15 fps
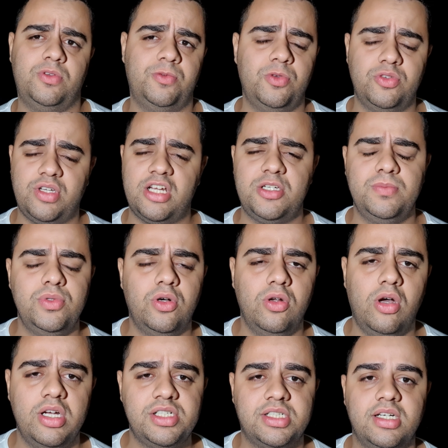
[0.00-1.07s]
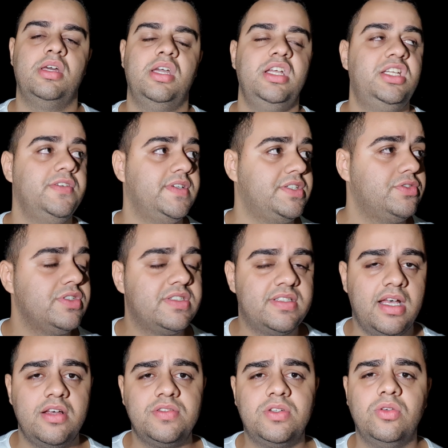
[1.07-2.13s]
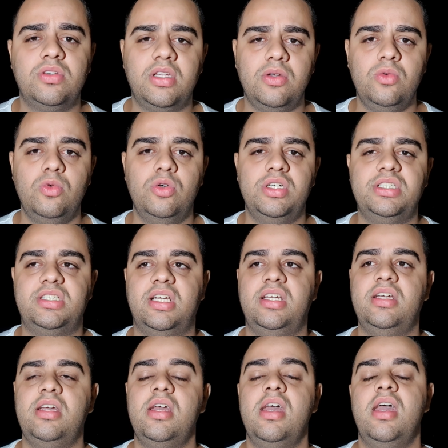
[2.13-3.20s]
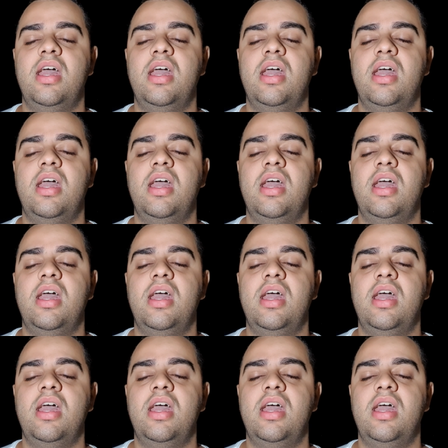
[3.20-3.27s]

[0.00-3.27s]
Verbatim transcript: filtragem biológica e tive esse sucesso que eu tenho hoje aí.